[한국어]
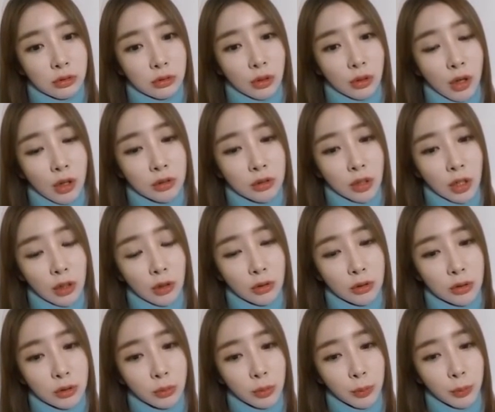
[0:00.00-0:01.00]
아,
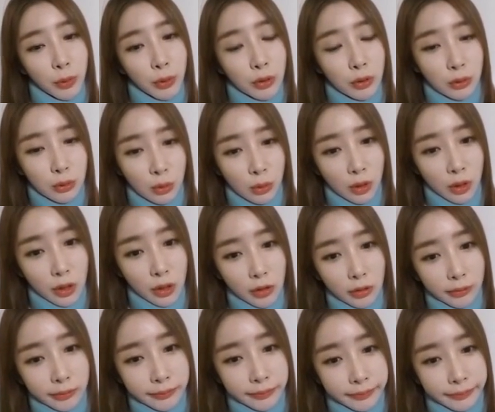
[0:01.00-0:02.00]
장어즙이 뼈에 좋아요?